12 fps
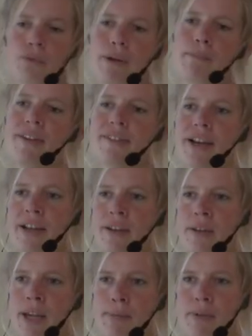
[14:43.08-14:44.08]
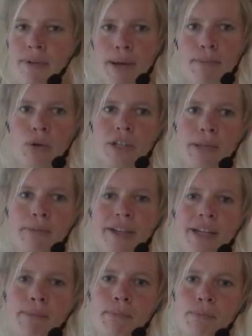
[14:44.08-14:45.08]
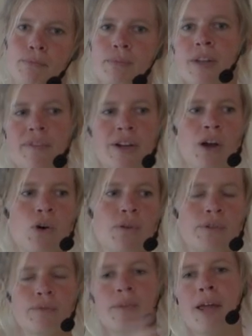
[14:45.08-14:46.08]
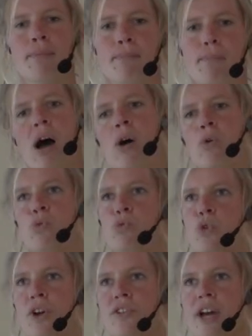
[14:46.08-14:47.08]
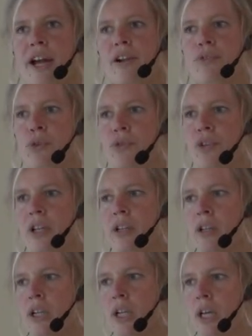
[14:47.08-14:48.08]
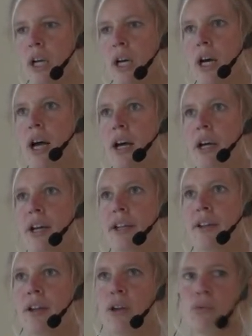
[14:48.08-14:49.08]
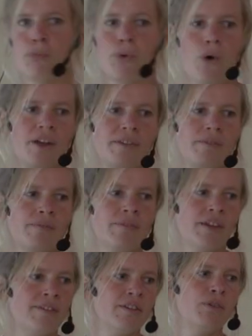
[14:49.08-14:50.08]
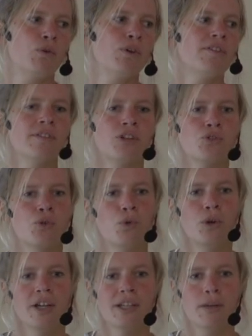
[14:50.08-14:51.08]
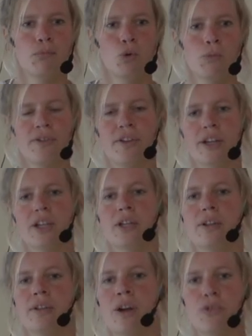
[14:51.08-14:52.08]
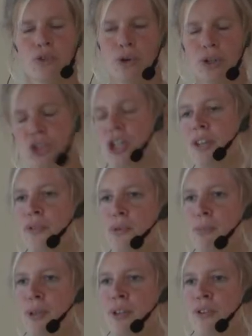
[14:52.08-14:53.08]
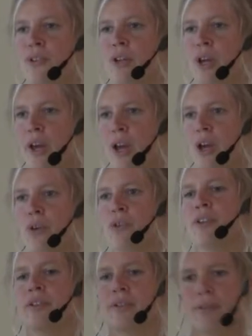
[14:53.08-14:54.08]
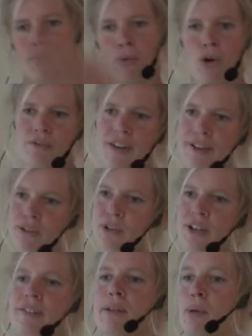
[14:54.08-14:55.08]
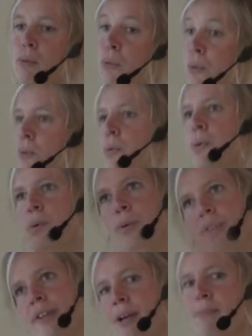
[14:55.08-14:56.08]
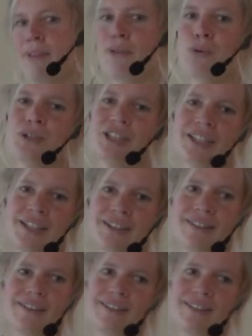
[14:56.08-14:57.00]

November sein. Ich habe ein Weinbauklima, ich habe deswegen auch einen Anbauvorteil für viele äh, im Norden. Da sind die Floristen denn schon hungrig nach Blumen, aus, der, aus Deutschland zumindest. Und im Norden wächst noch nichts, aber im Süden kann man es hochschicken.